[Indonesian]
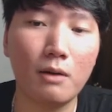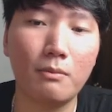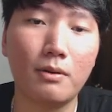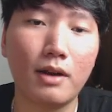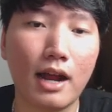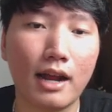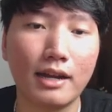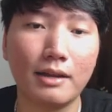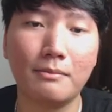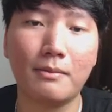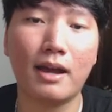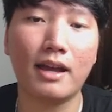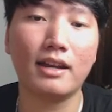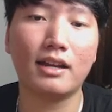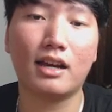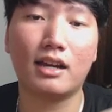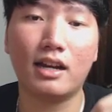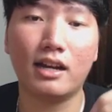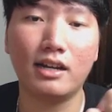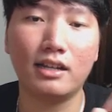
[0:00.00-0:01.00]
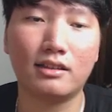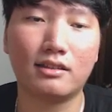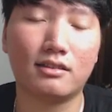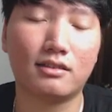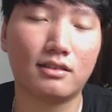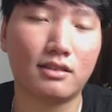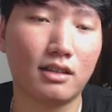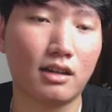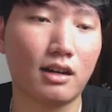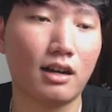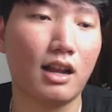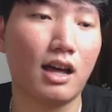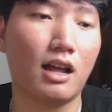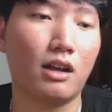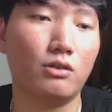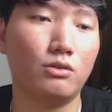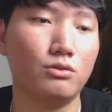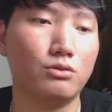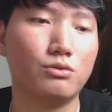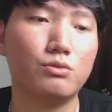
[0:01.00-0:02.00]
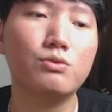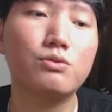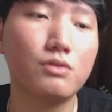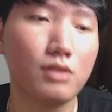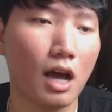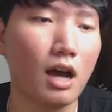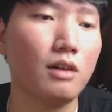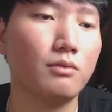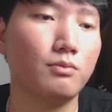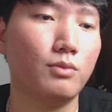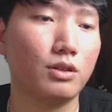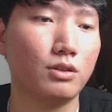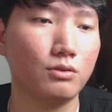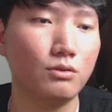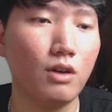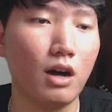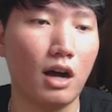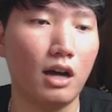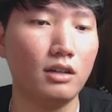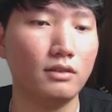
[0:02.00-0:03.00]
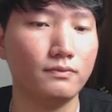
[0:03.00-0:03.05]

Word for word: nggak berani main karena ini terlalu susah buat gue.